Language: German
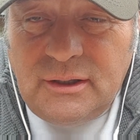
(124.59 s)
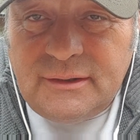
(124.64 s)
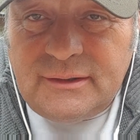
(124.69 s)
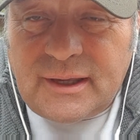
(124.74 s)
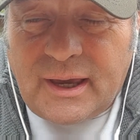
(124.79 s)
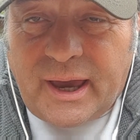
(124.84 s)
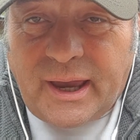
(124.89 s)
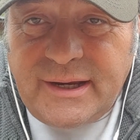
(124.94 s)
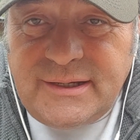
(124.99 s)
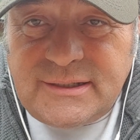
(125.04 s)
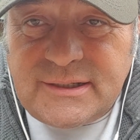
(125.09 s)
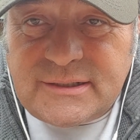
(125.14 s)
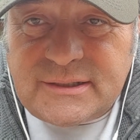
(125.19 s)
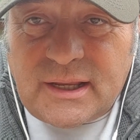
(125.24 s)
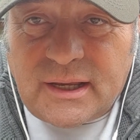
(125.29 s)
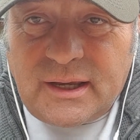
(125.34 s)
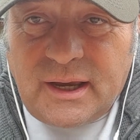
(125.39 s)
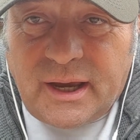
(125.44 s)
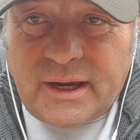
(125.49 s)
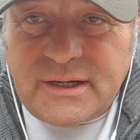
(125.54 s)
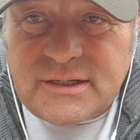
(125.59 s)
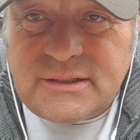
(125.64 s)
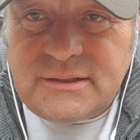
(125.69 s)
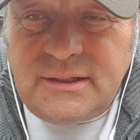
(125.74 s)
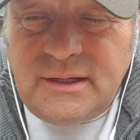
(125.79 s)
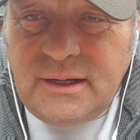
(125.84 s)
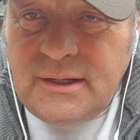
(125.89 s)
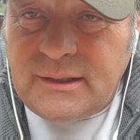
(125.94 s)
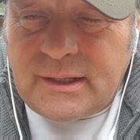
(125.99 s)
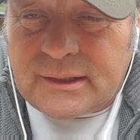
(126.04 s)
Da reicht nicht der
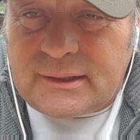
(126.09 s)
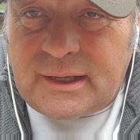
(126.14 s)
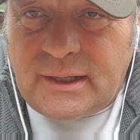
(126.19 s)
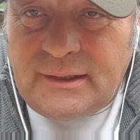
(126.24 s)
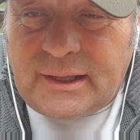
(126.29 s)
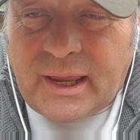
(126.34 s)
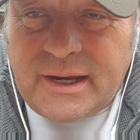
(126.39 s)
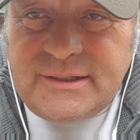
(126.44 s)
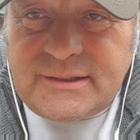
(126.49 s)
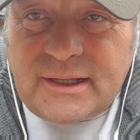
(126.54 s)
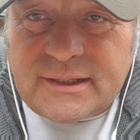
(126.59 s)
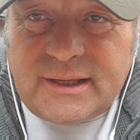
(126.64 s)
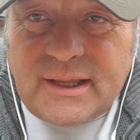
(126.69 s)
Greichen, da kann eigentlich das